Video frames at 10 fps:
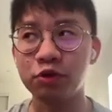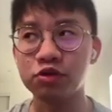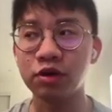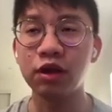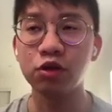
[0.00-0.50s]
比
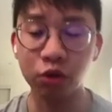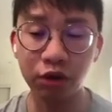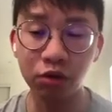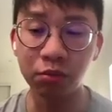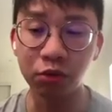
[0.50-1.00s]
如说
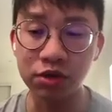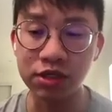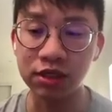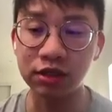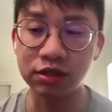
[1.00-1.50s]
推论模
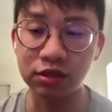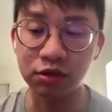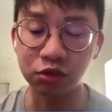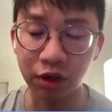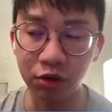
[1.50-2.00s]
型
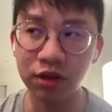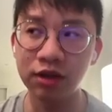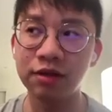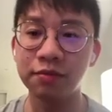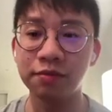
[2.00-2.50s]
推
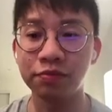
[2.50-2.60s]
论